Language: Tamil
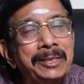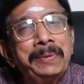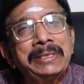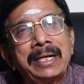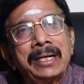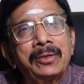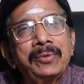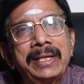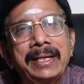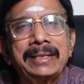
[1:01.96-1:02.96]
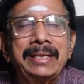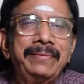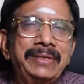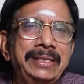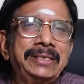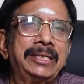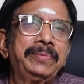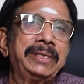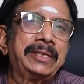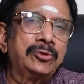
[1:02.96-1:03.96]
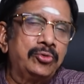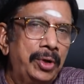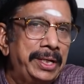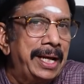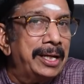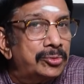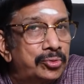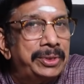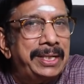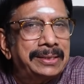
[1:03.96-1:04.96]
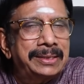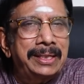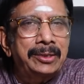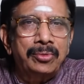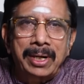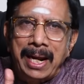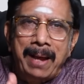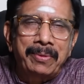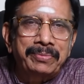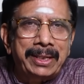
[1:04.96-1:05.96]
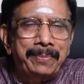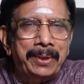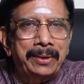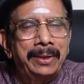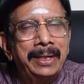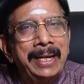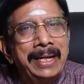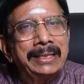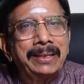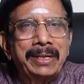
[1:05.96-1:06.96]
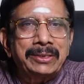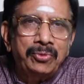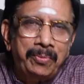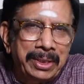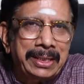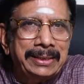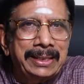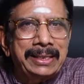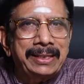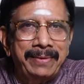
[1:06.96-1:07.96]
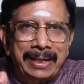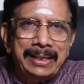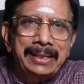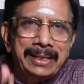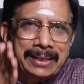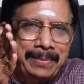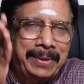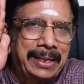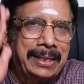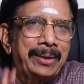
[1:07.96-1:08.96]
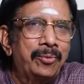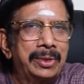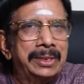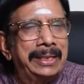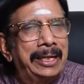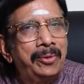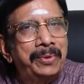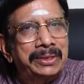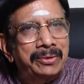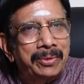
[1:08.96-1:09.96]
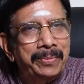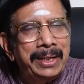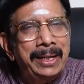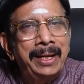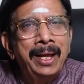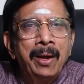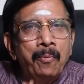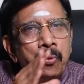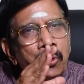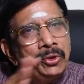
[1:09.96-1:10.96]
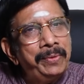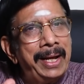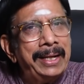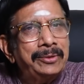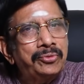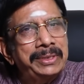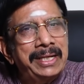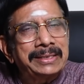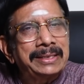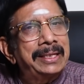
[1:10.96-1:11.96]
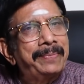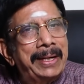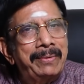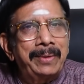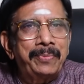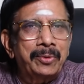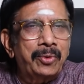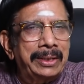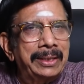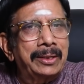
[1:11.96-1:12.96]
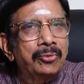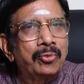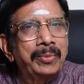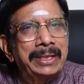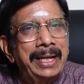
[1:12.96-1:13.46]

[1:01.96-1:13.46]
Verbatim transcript: எஸ்பி ஜனநாதனுடைய இயக்கத்தில் விஜய் சேதுபதிக்கு ஜோடியாக ஸ்ருதிஹாசன் நடித்துள்ள லாபம் திரைப்படம் இந்த மாதம் ஒன்பதாம் தேதிக்கு வர இருக்கிறது அப்படின்றத உங்களுக்கு நினைவுபடுத்த விரும்புகிறேன் பொதுவாக ஸ்ருதிஹாசனுக்கு பட வாய்ப்புகள் குறைந்திருக்கிறது